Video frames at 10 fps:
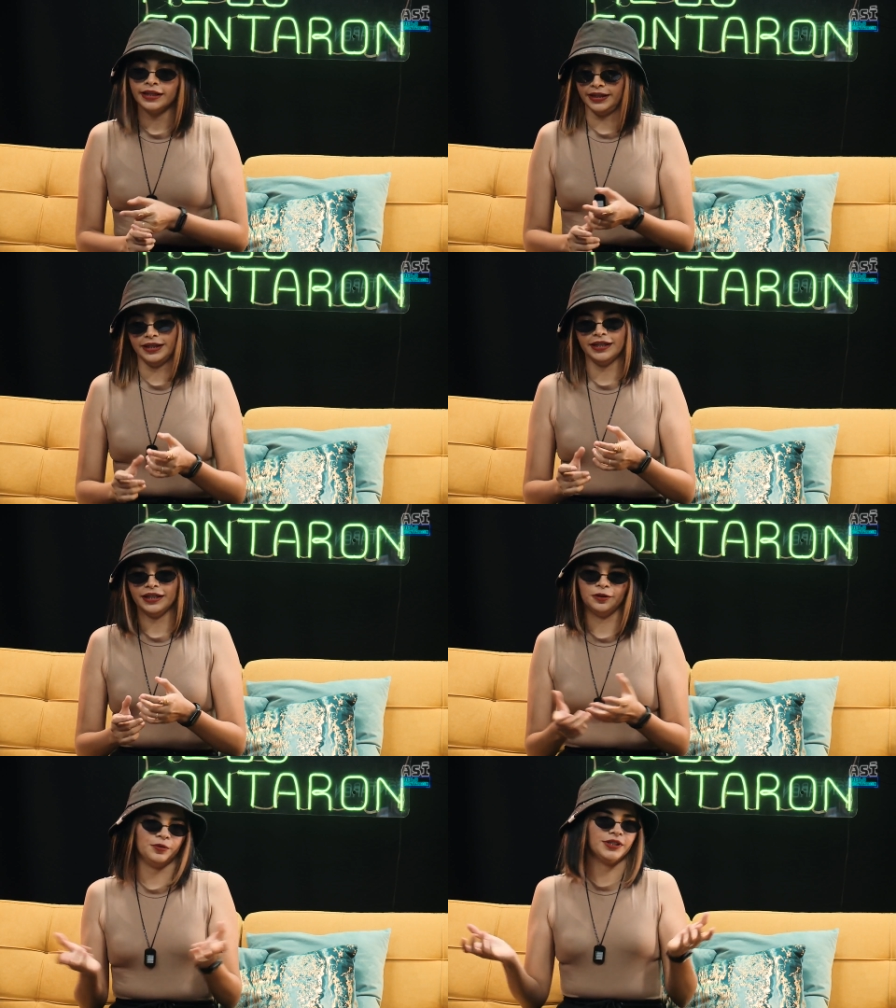Eh,
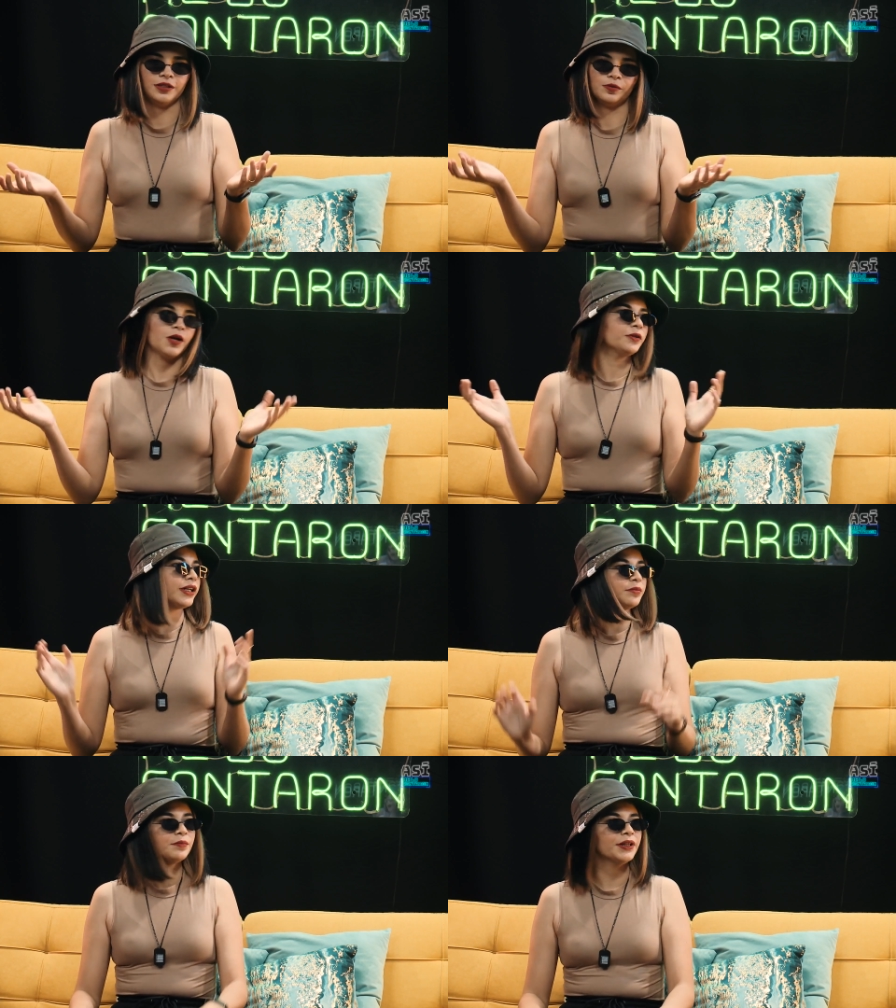que tú dices, wow, ¿en
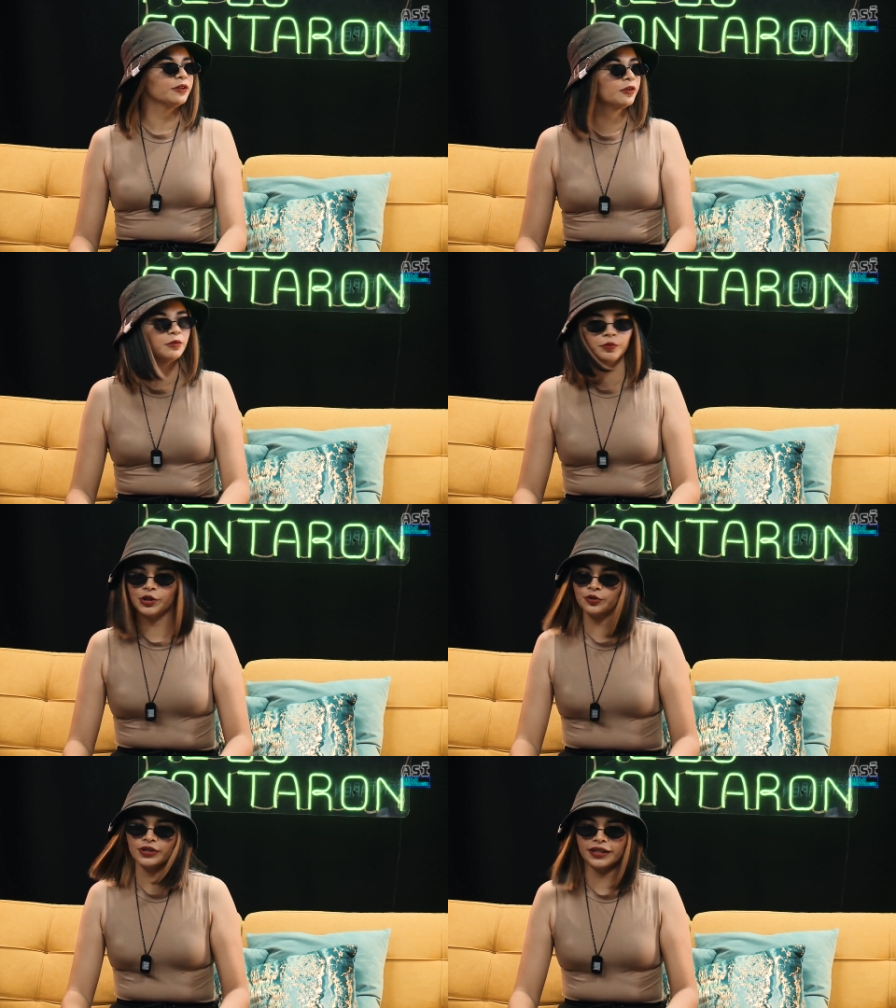qué momento volvió a
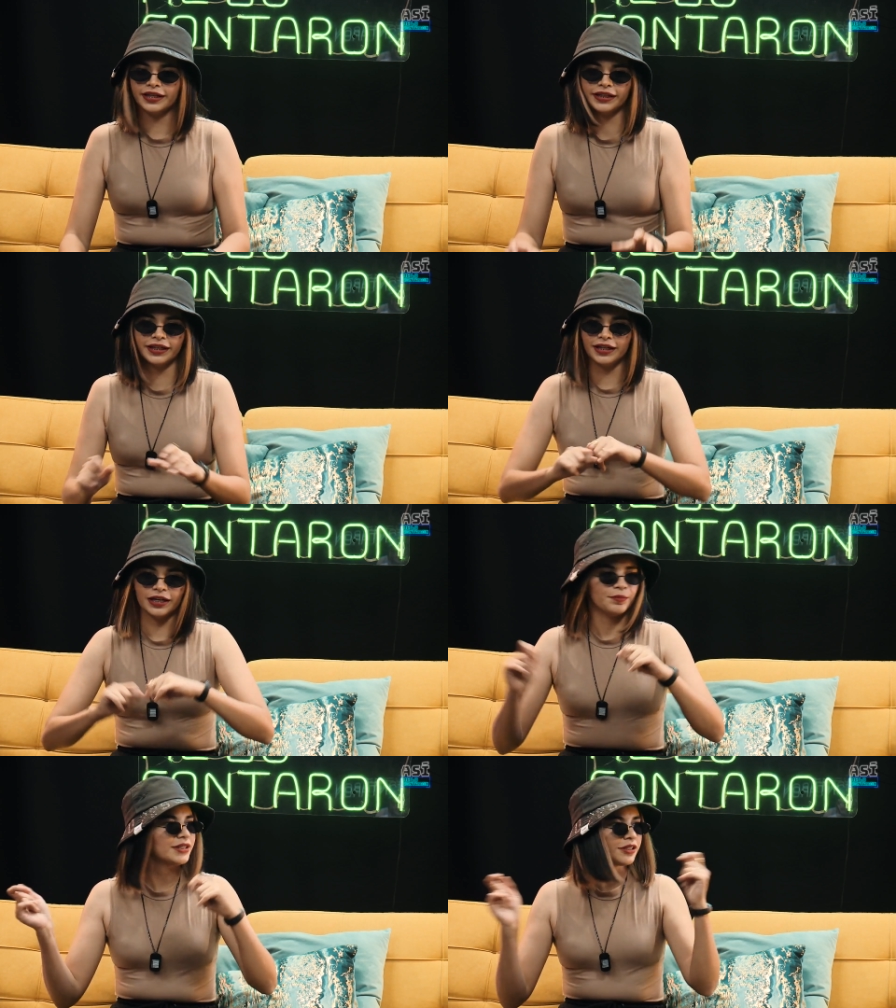suceder que el
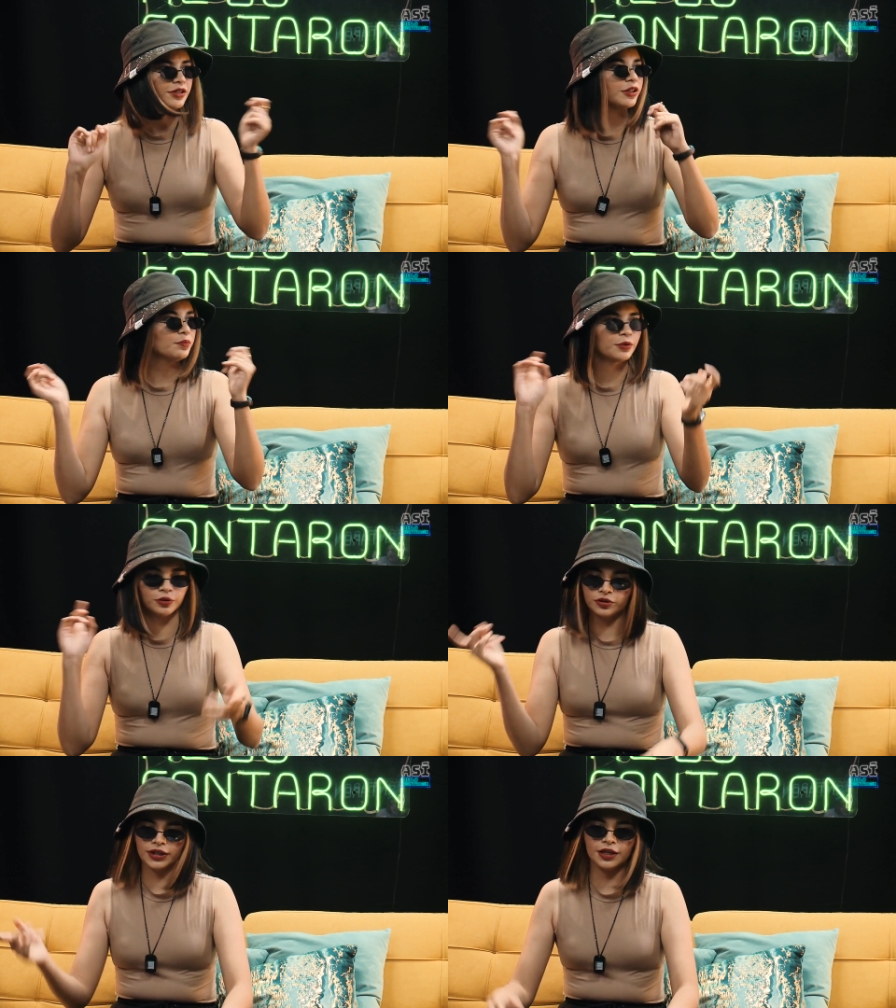rap está sonando por
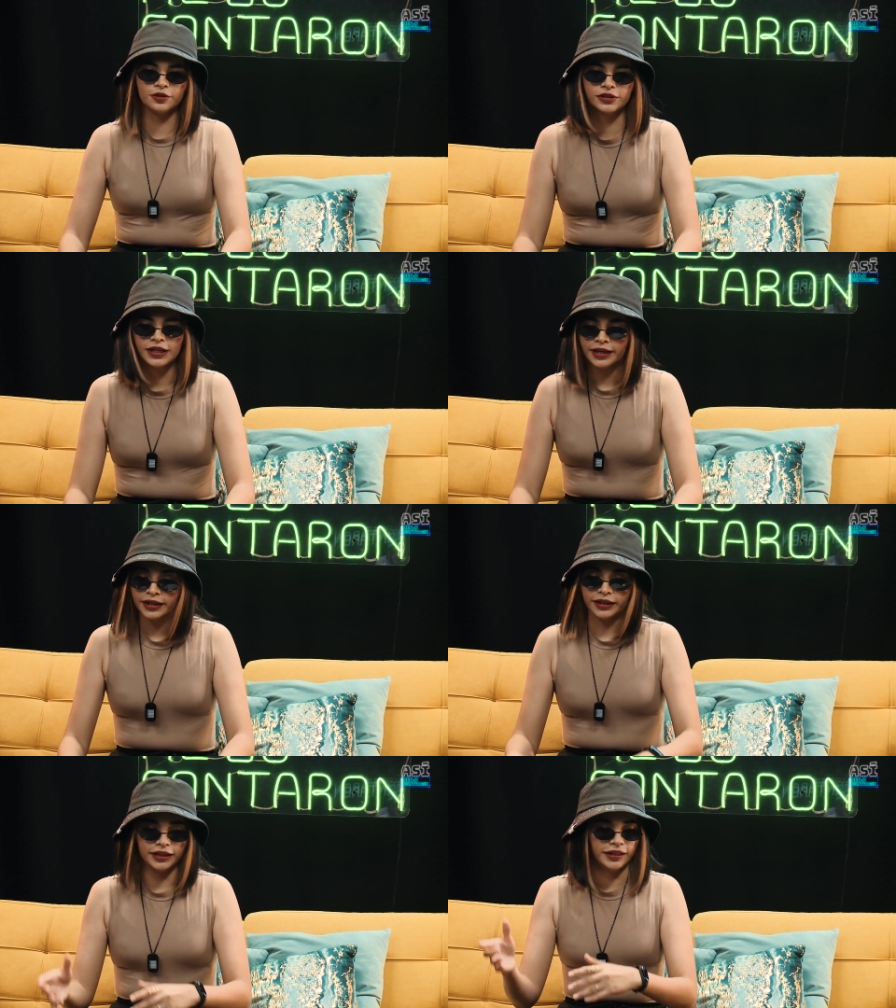todos lados?
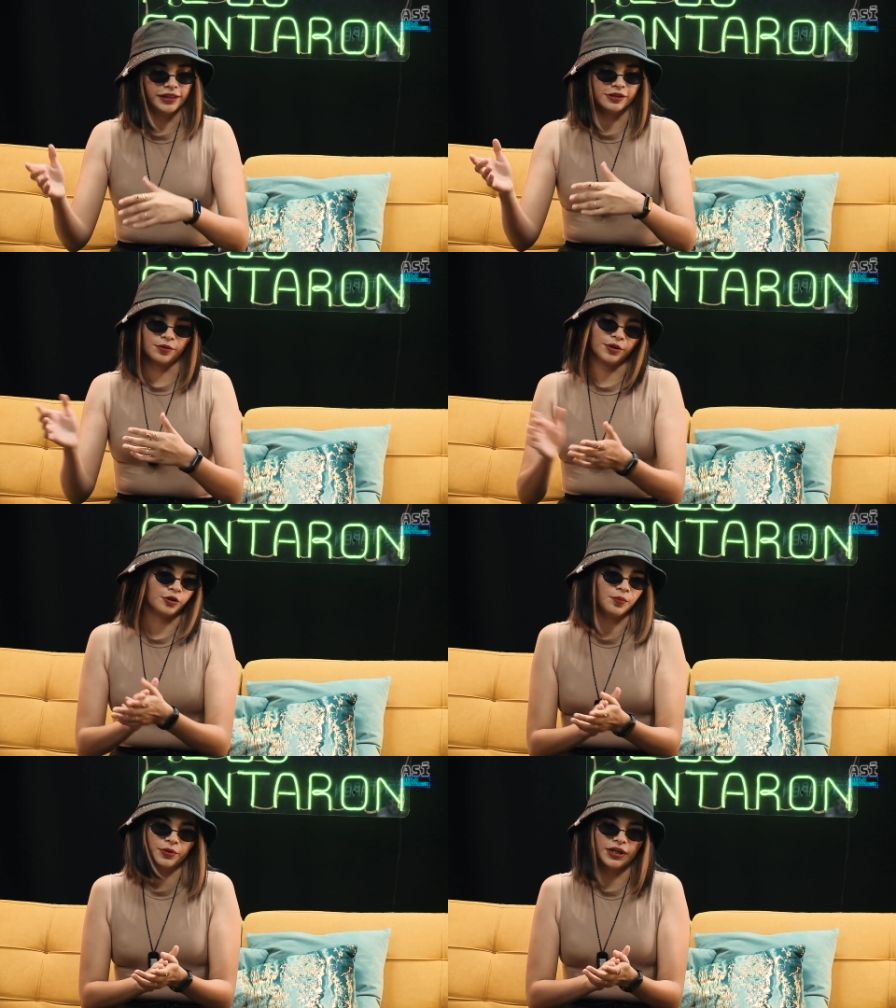Y sobre
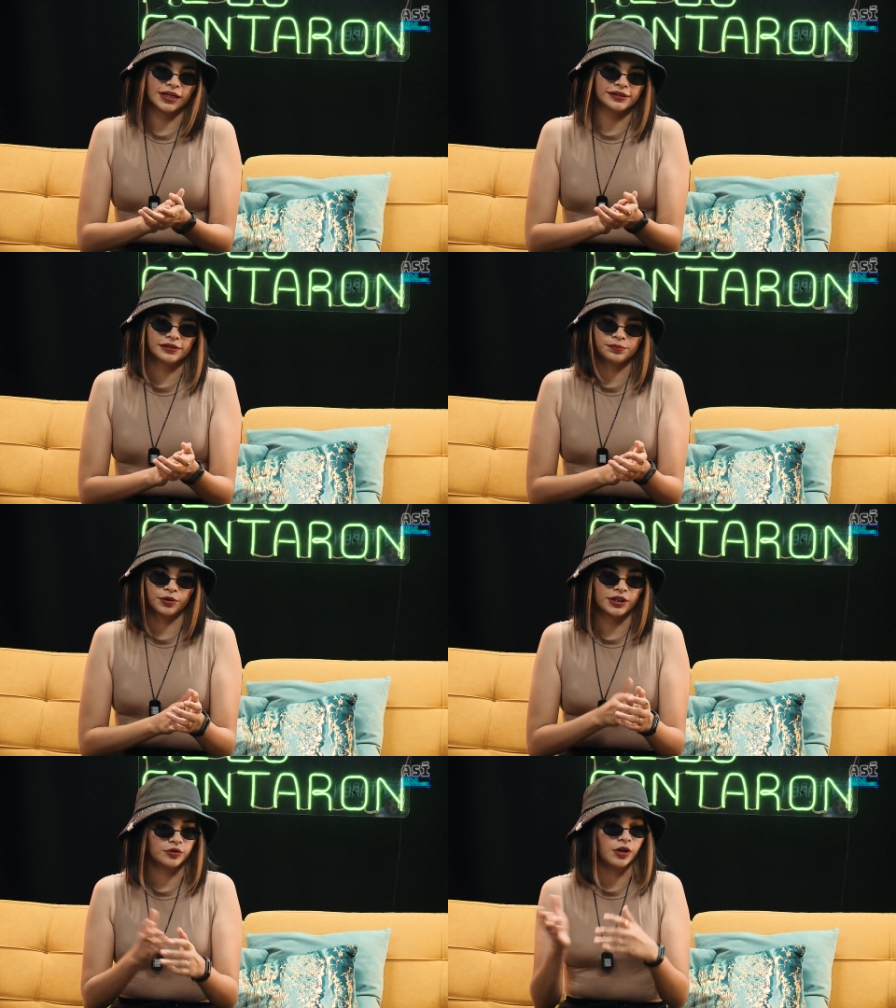todo por las, por
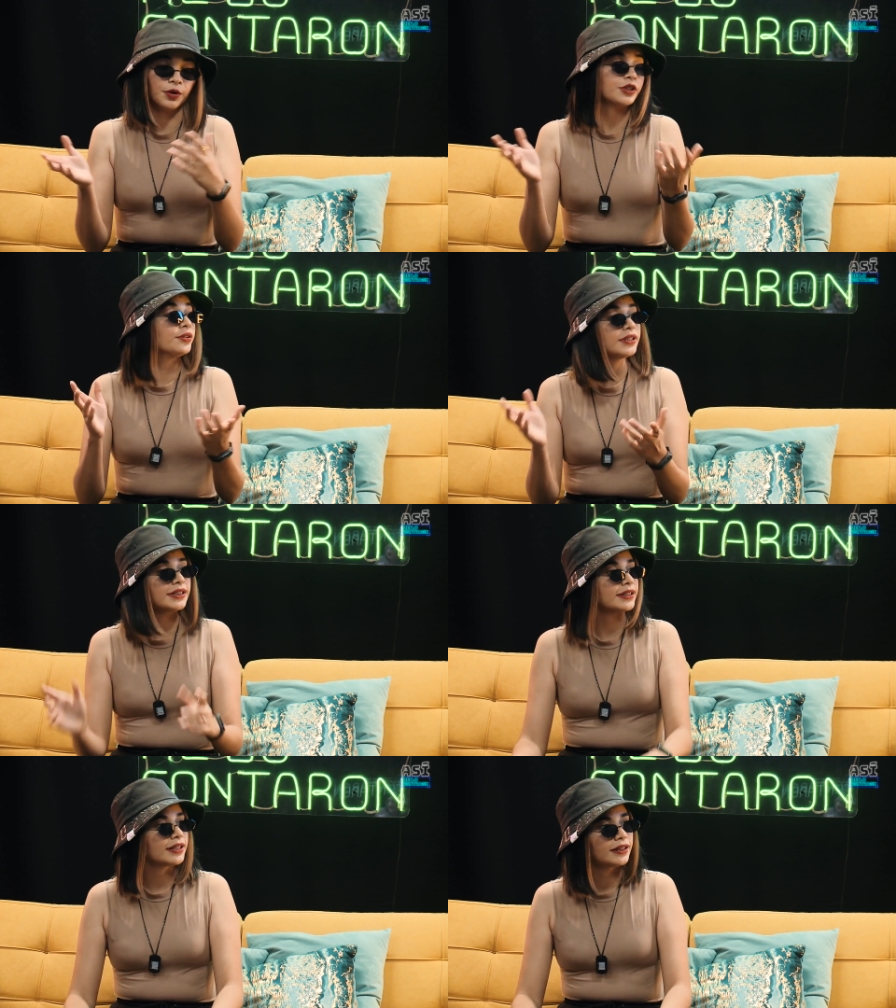las colaboraciones que
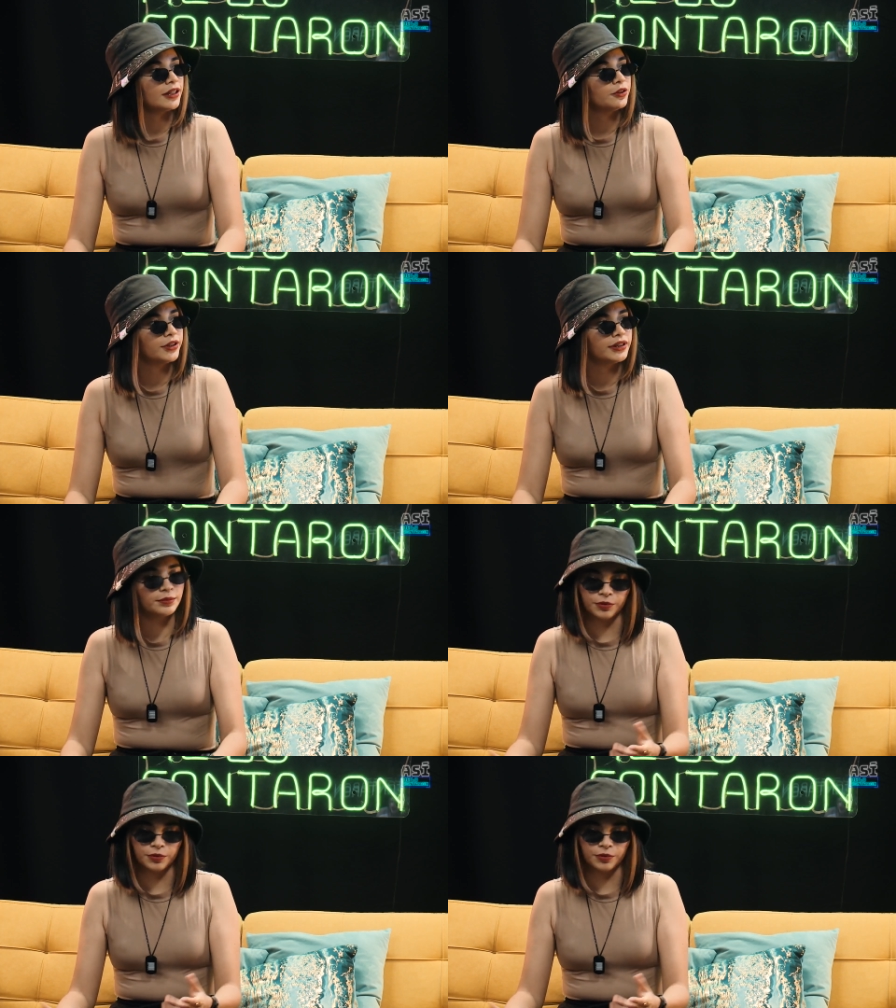se están dando ahorita.